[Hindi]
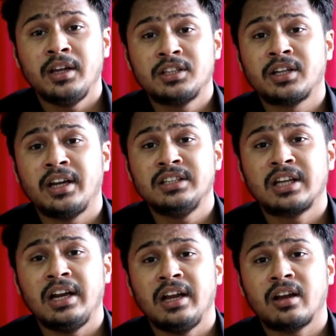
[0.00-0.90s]
इस रेंज
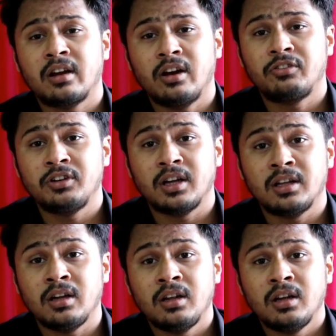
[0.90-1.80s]
के लिए काफ़ी
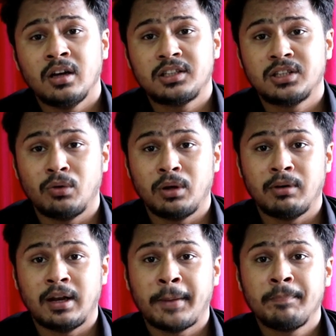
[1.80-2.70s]
ज़्यादा अच्छा होने
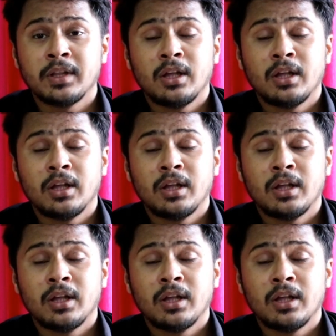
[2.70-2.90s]
वाला है